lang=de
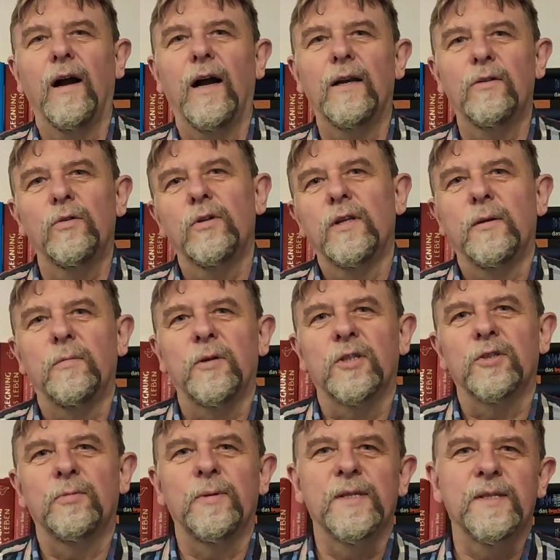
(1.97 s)
Hallo, liebe
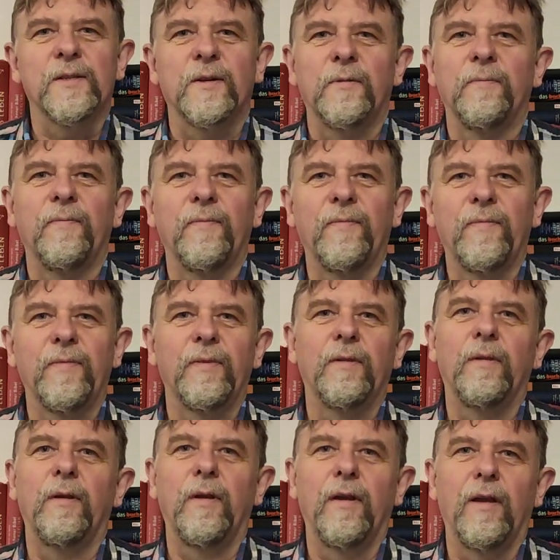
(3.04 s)
Geschwister.
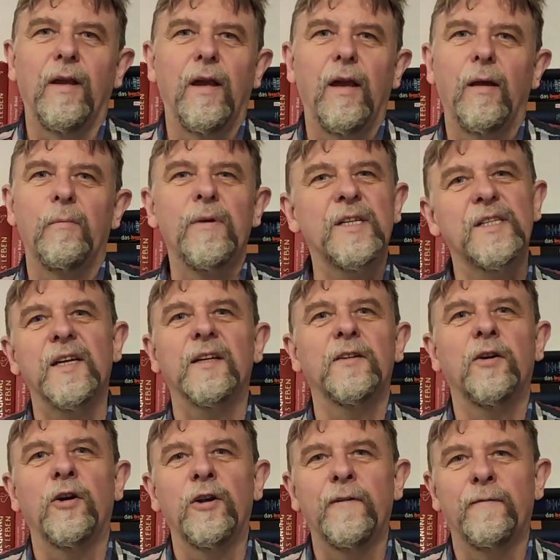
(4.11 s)
Mit der
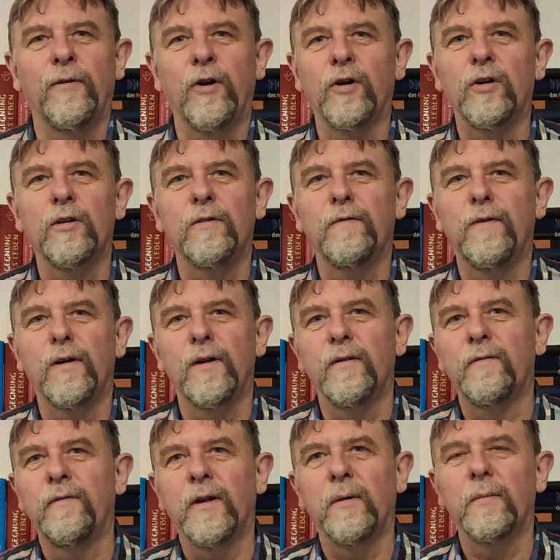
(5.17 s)
neuen Woche
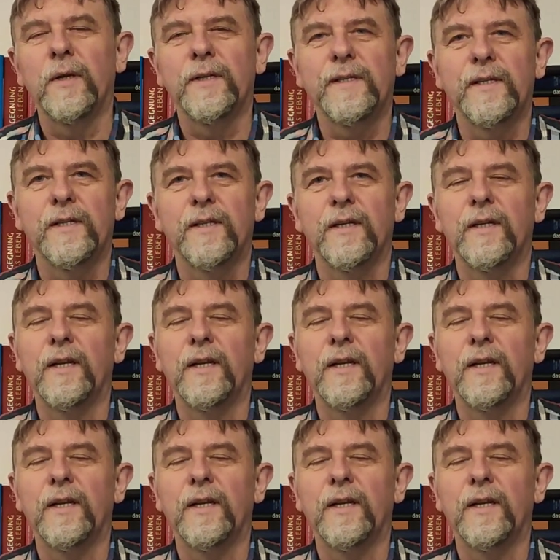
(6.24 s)
wollen wir mit